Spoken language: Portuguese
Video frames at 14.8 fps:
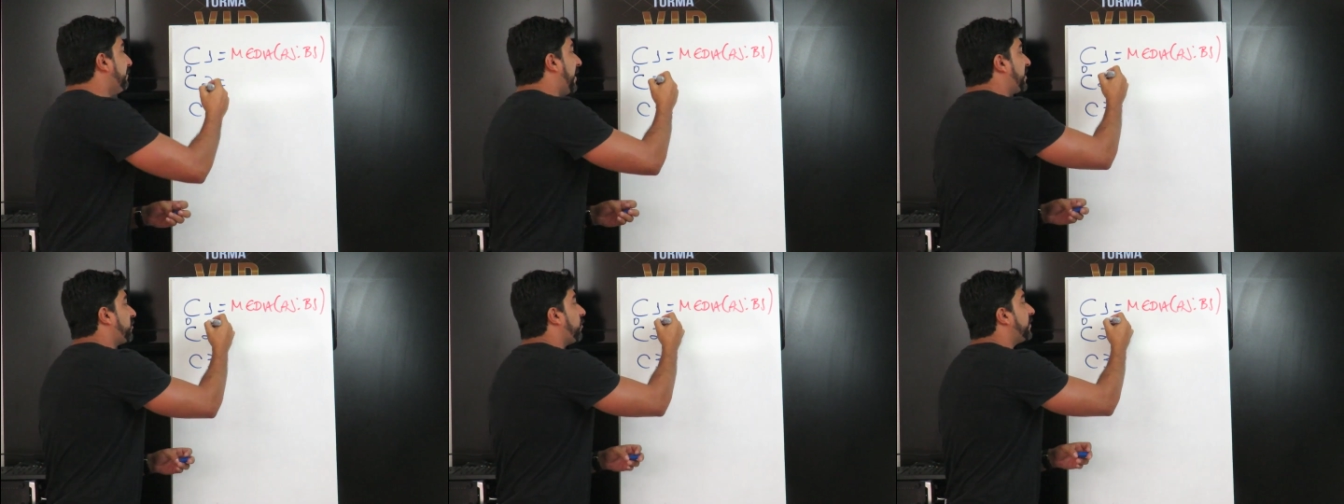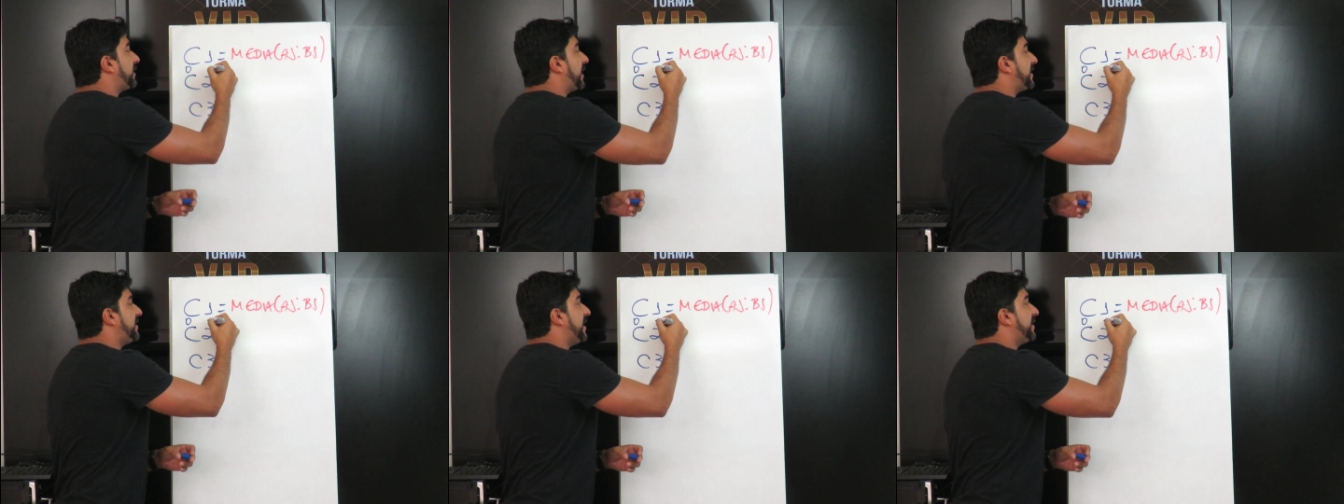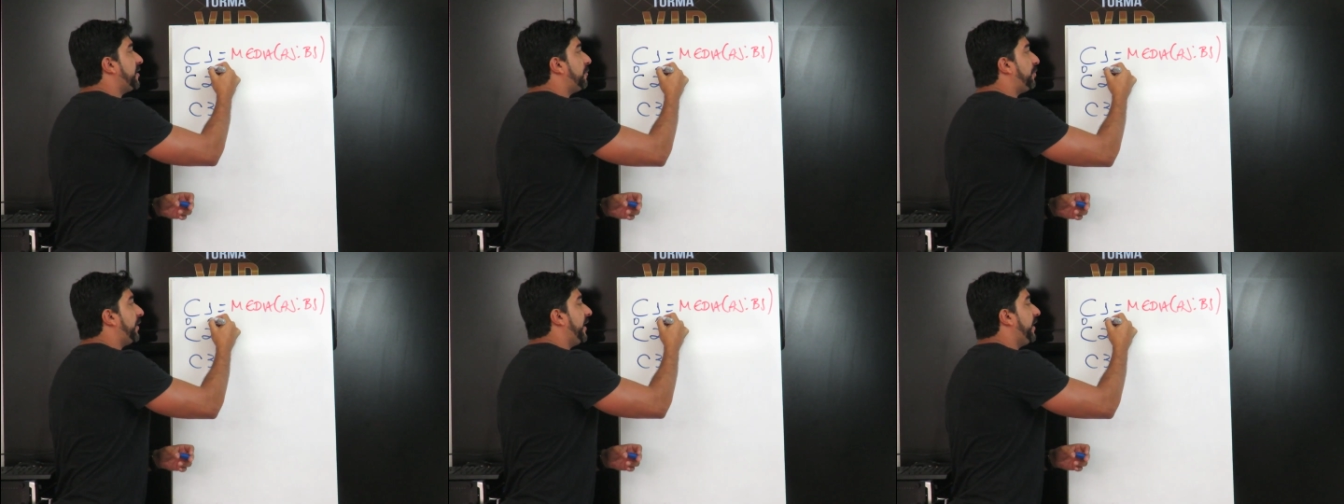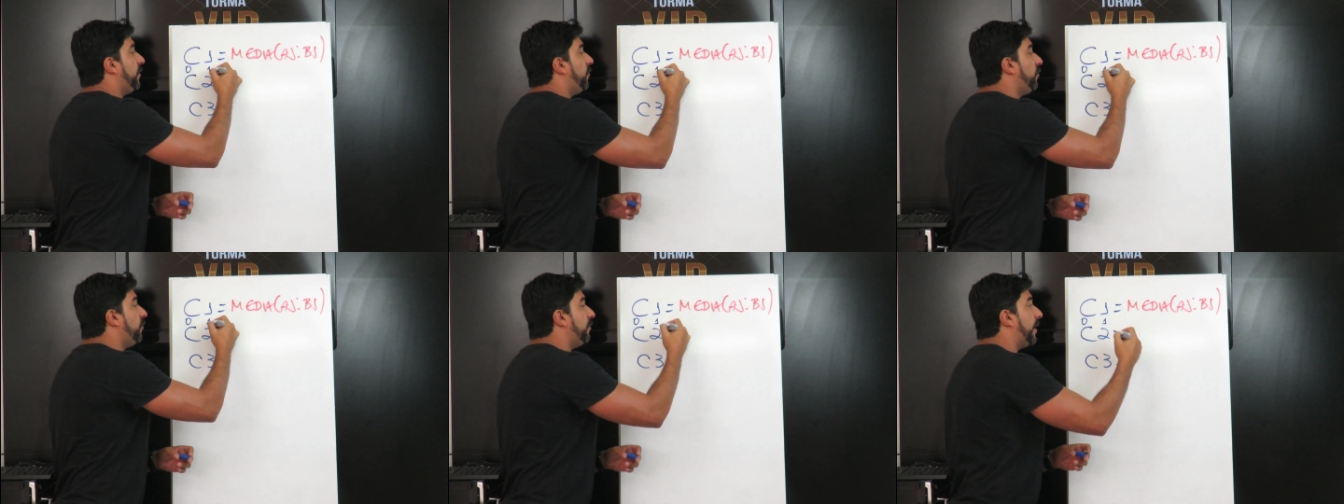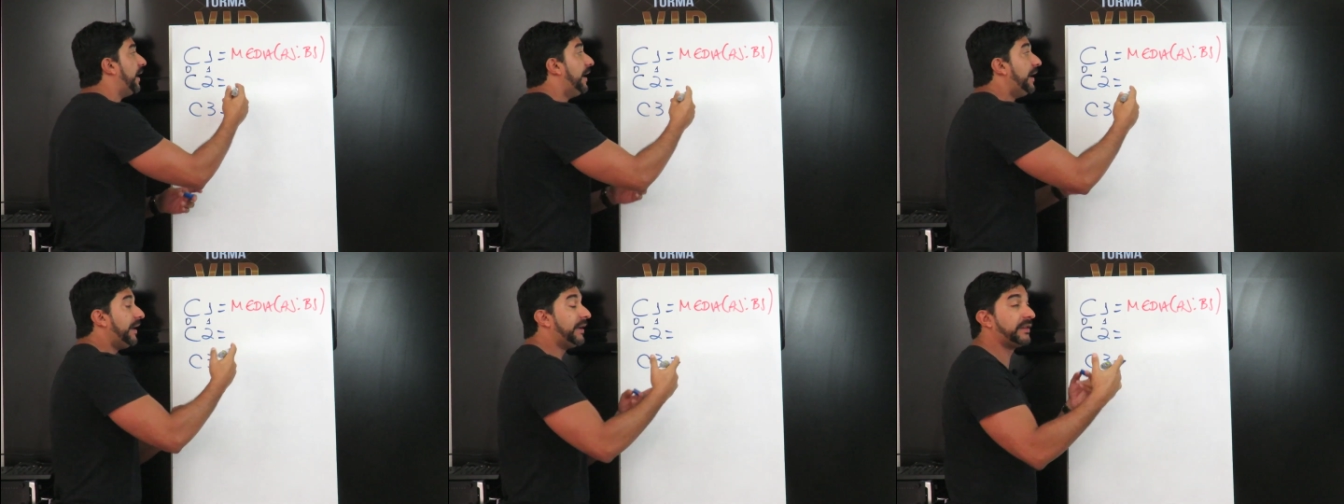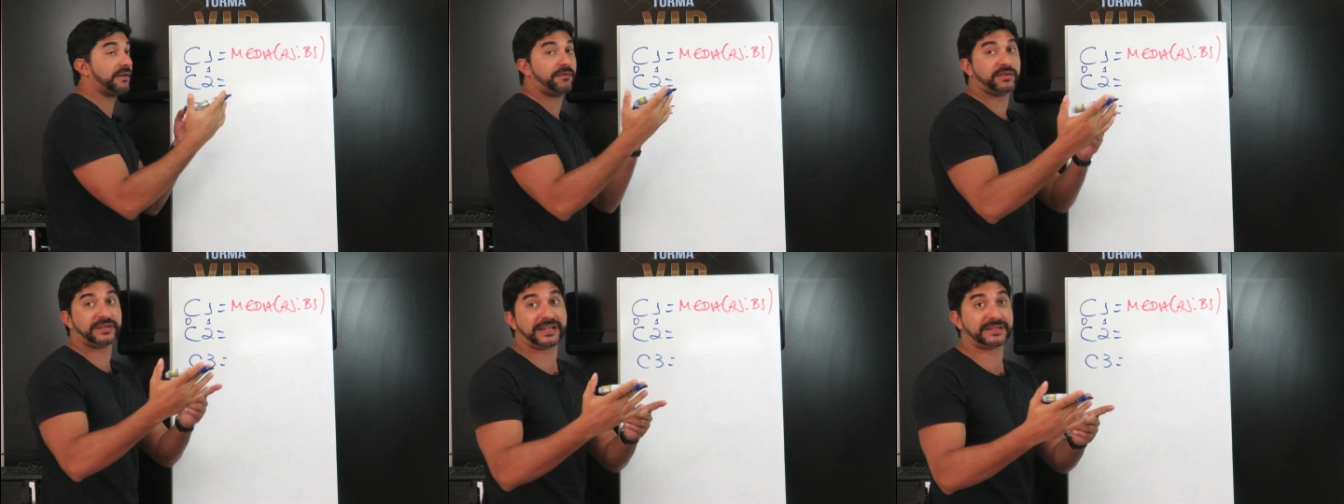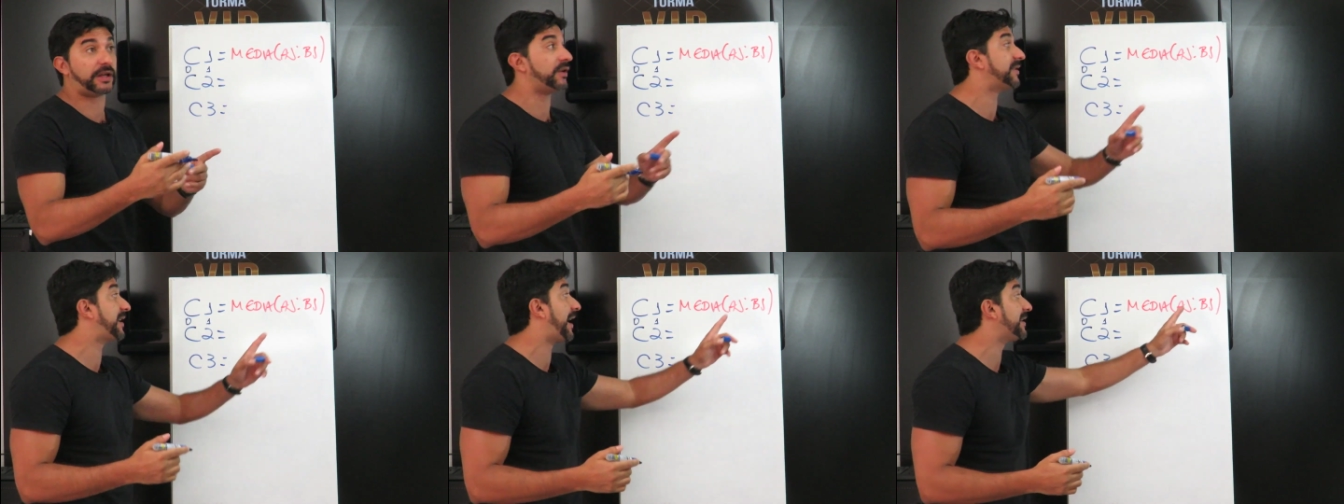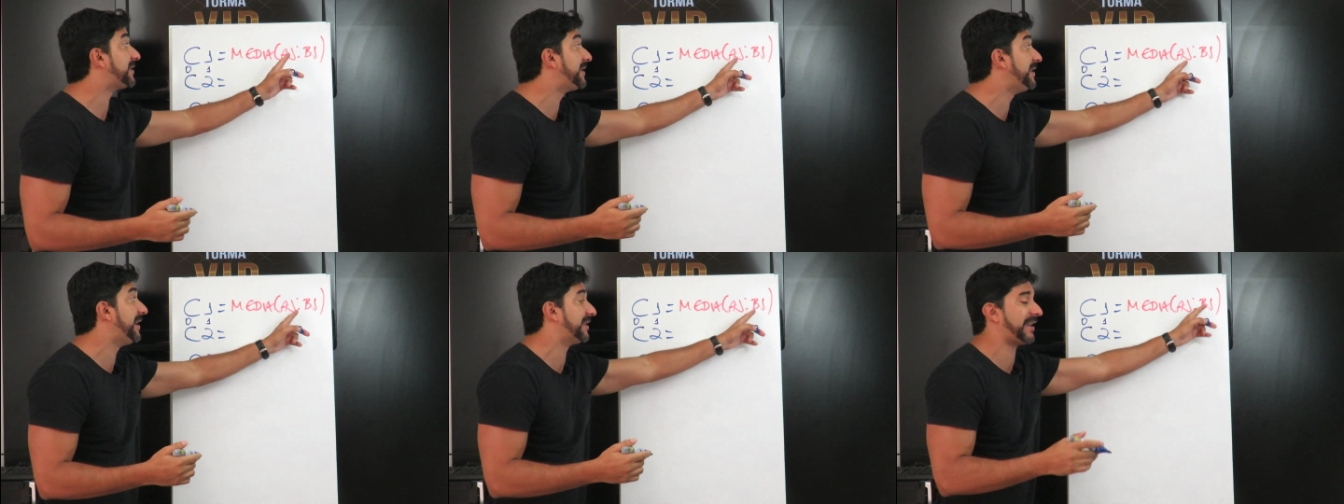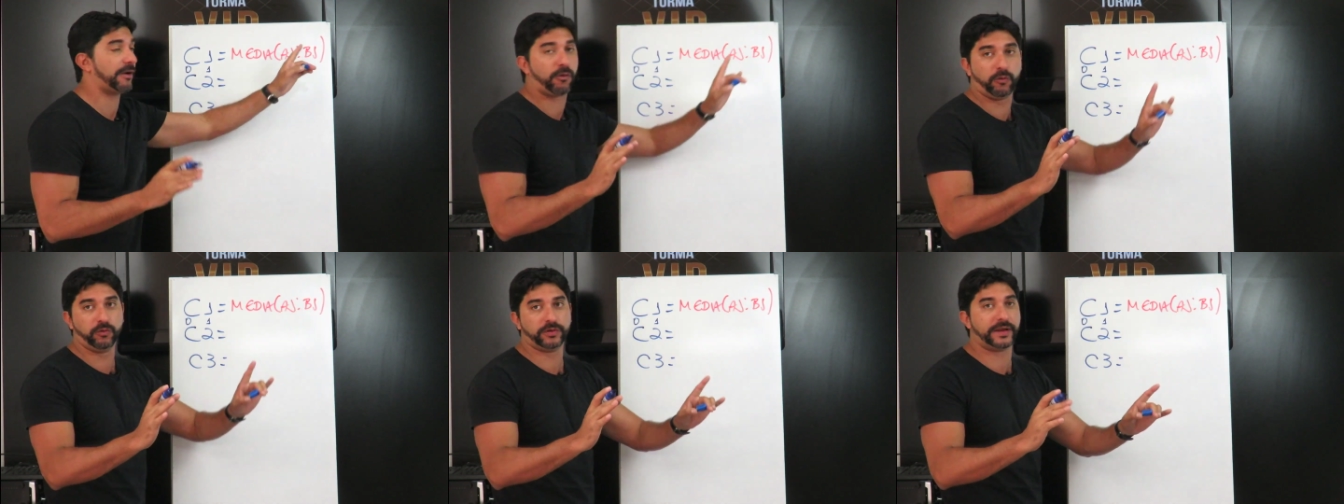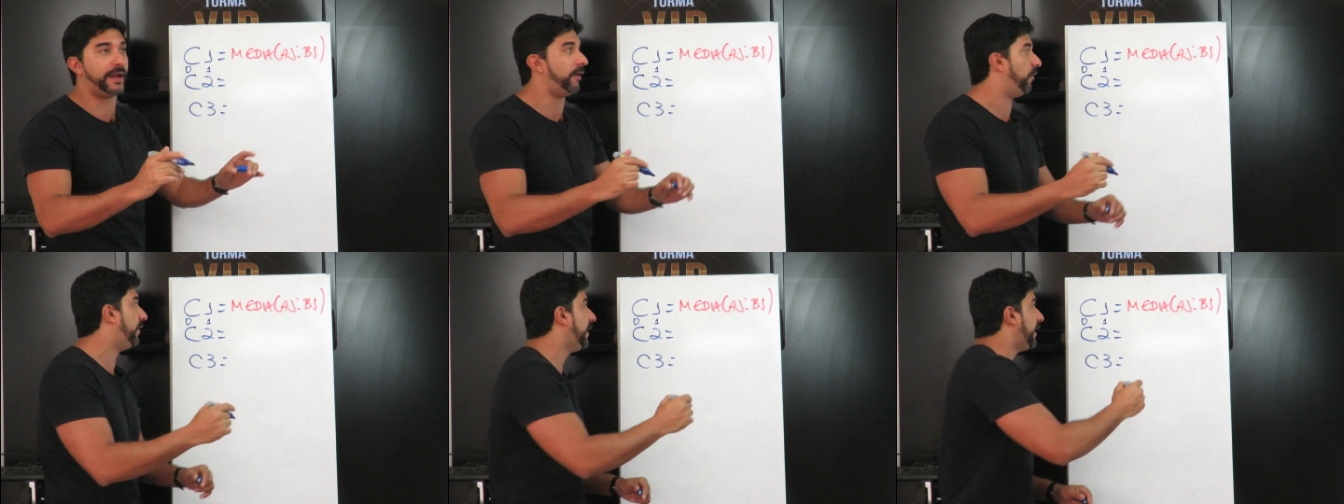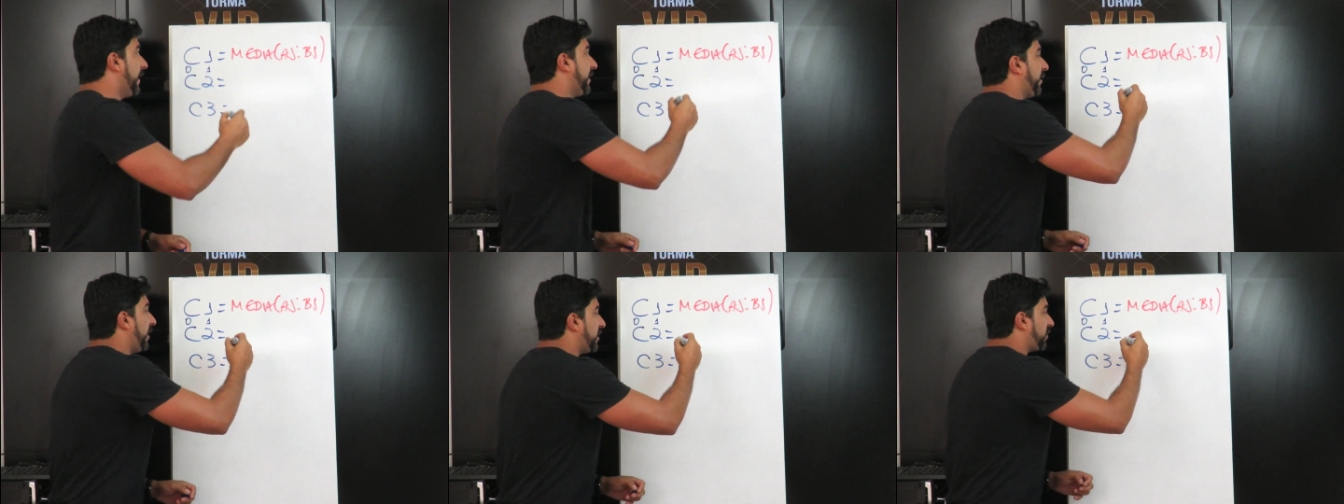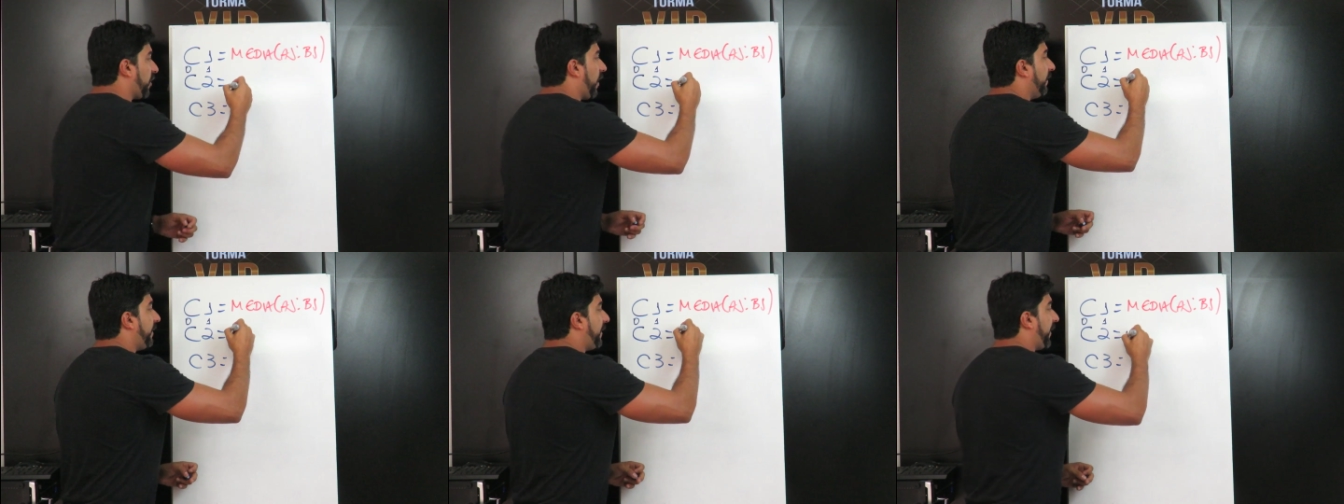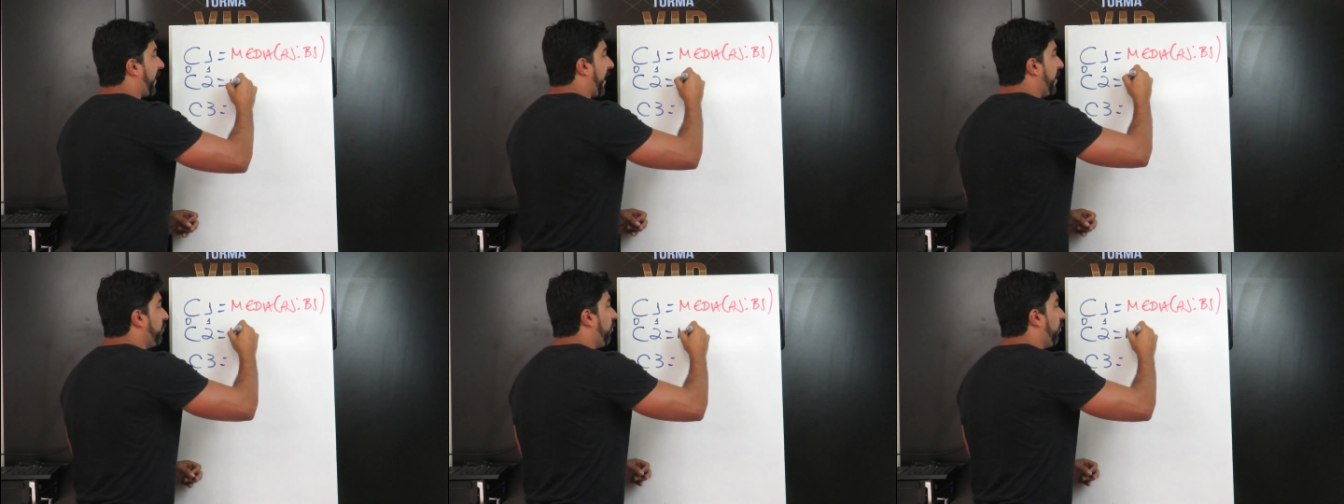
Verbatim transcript: Mas quantas linhas eu pulei? Uma. Então vou ter que atualizar as linhas, a coluna não. Então olha só, vai ficar